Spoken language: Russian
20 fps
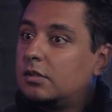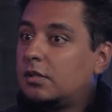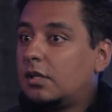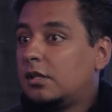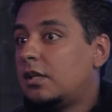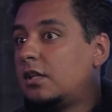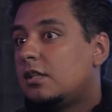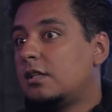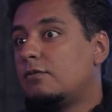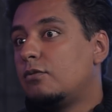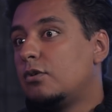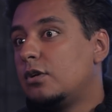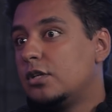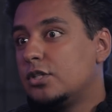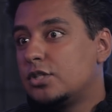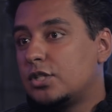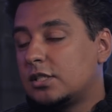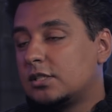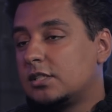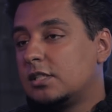Она довольно
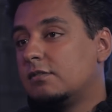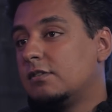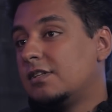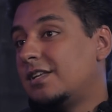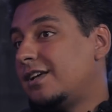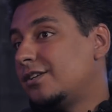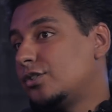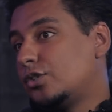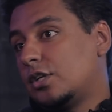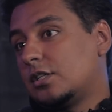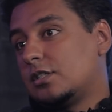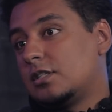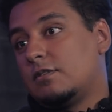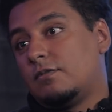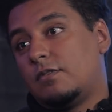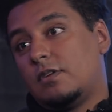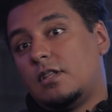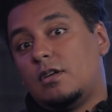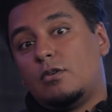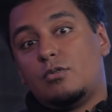счастлива, я
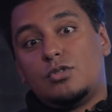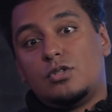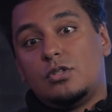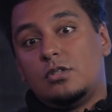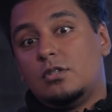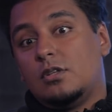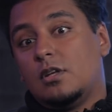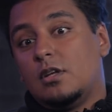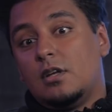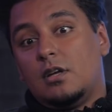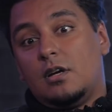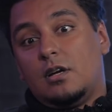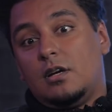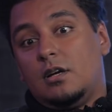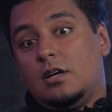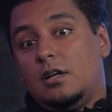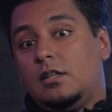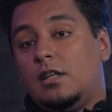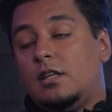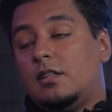счастлив, она очень
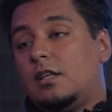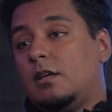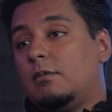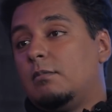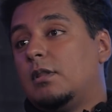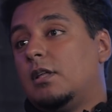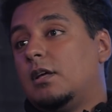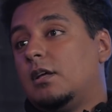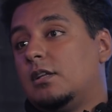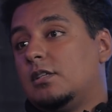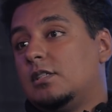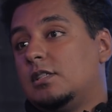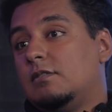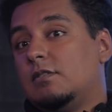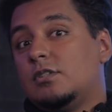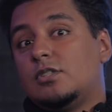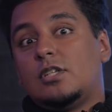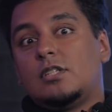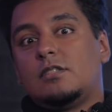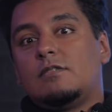она и так была
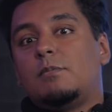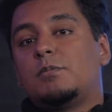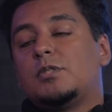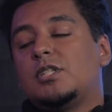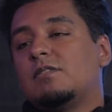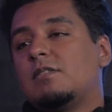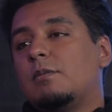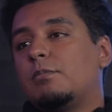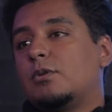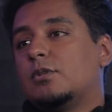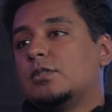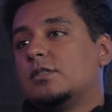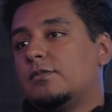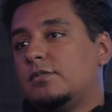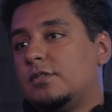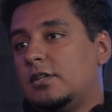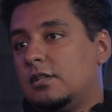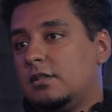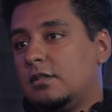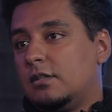красивая, сейчас вообще
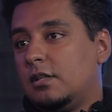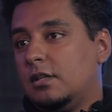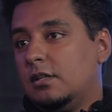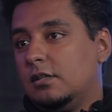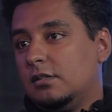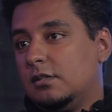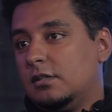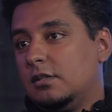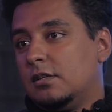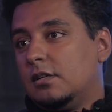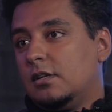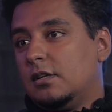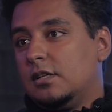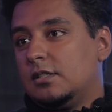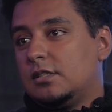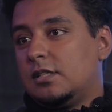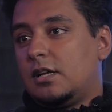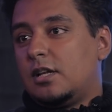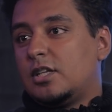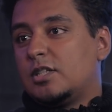вопросов нет, да?
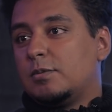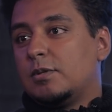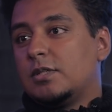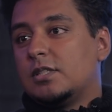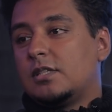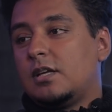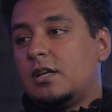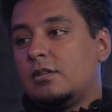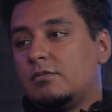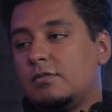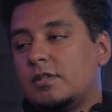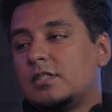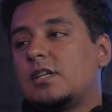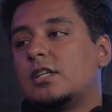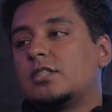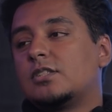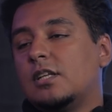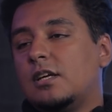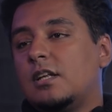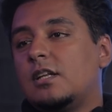Если раньше могли сказать, у вас,
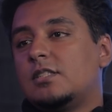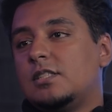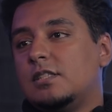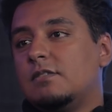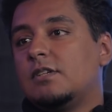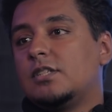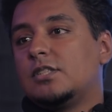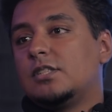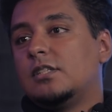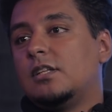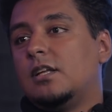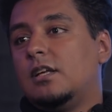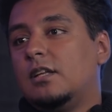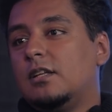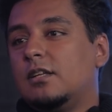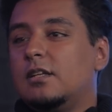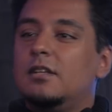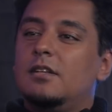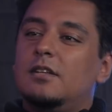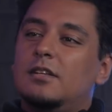конечно, красивая жена,